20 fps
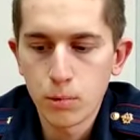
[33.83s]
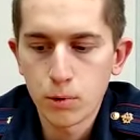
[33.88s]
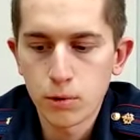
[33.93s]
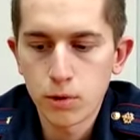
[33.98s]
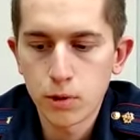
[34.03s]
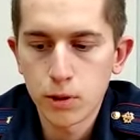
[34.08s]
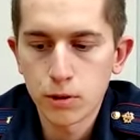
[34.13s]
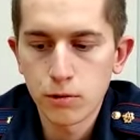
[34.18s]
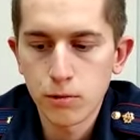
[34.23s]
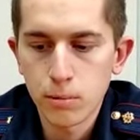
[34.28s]

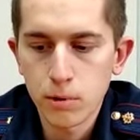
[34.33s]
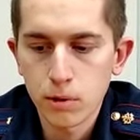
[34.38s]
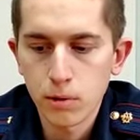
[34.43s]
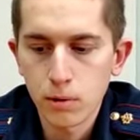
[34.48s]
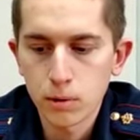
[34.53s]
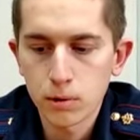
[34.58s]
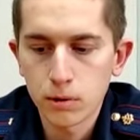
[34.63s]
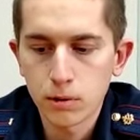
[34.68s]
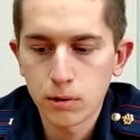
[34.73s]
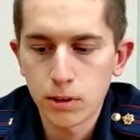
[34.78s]
После чего
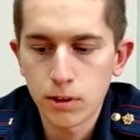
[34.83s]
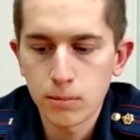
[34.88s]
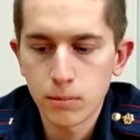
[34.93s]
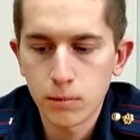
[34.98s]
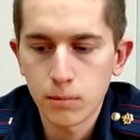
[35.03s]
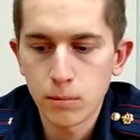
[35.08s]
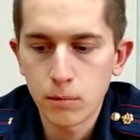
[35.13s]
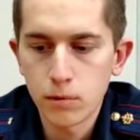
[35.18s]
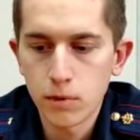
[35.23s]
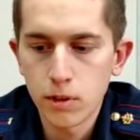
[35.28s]
продолжил за
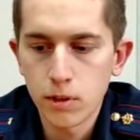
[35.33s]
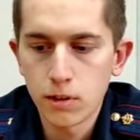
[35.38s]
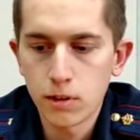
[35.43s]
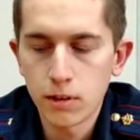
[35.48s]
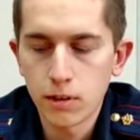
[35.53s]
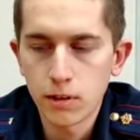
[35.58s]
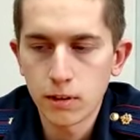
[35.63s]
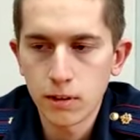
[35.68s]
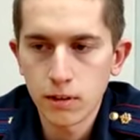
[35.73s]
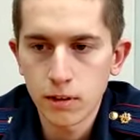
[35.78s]
ним
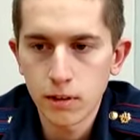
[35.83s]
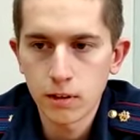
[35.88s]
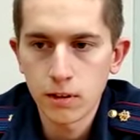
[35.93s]
наблюдение.